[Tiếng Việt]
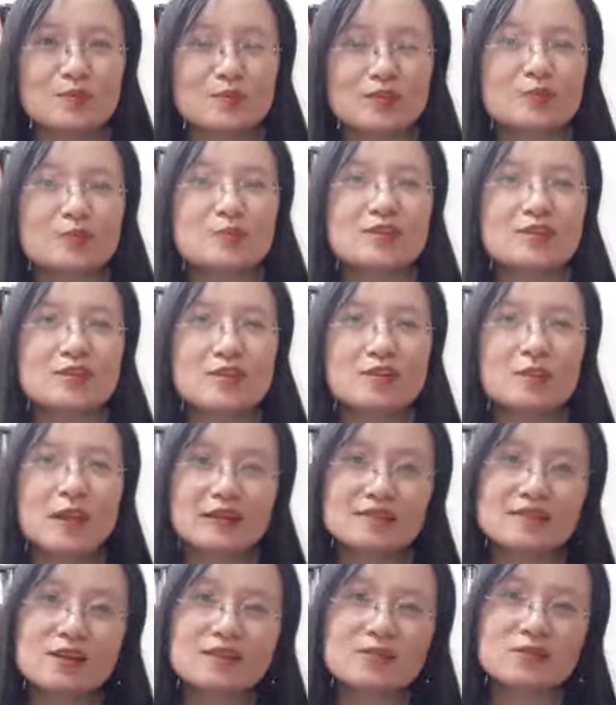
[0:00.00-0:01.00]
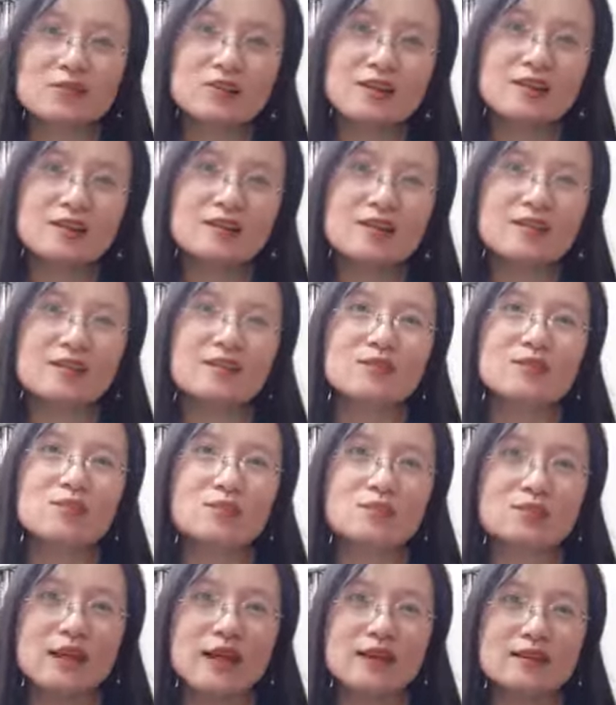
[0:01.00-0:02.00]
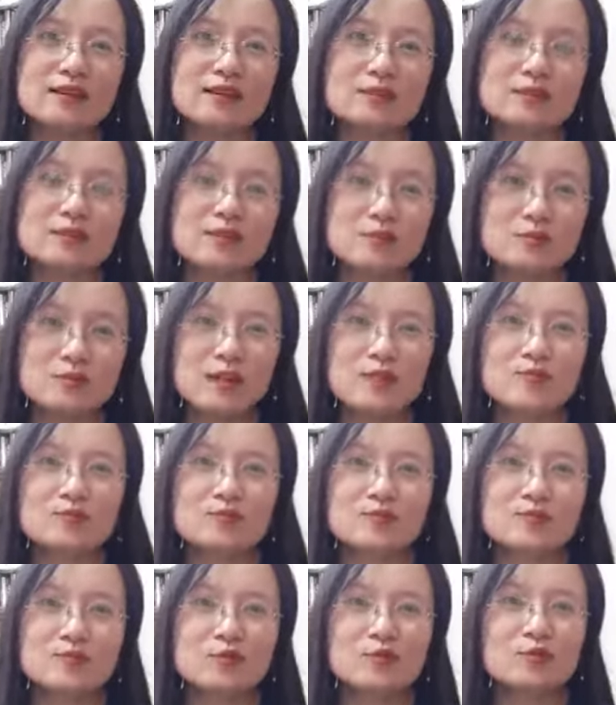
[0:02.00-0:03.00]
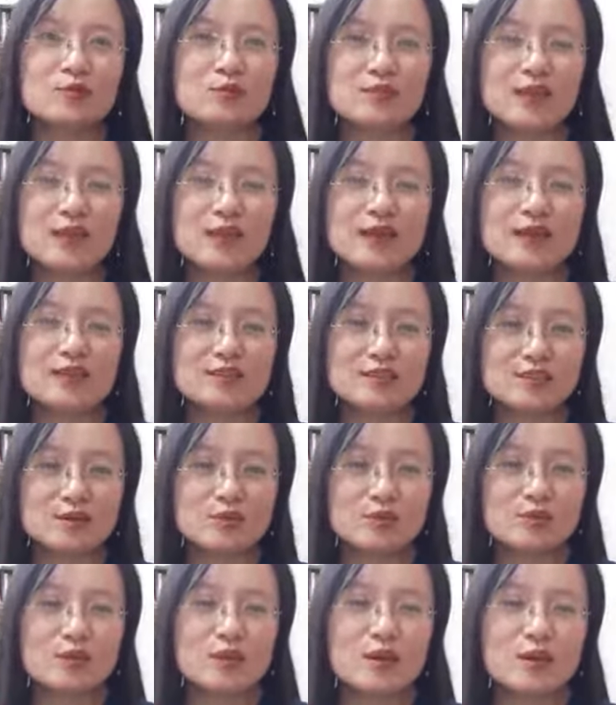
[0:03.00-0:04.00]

trong khi đó bản chất của nó là nó tồn tại song song nó tồn tại hai chiều